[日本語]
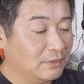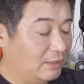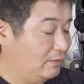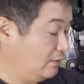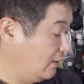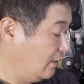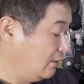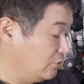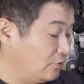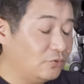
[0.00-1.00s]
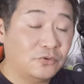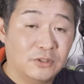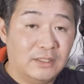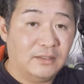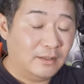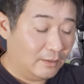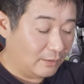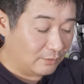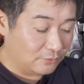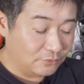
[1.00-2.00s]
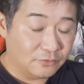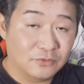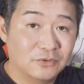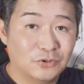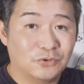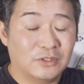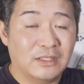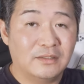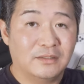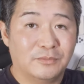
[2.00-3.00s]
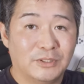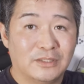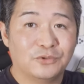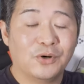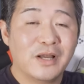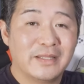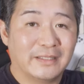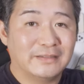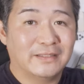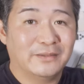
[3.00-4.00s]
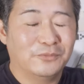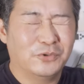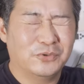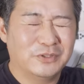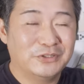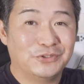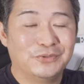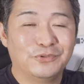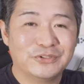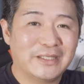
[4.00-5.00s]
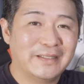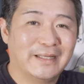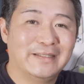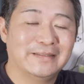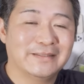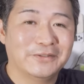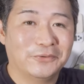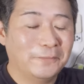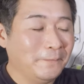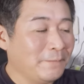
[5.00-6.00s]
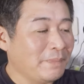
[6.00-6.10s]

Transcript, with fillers: はい、ということで、あの、ちょっと長々また動画になっちゃって、もう非常に申し訳ないんですけど、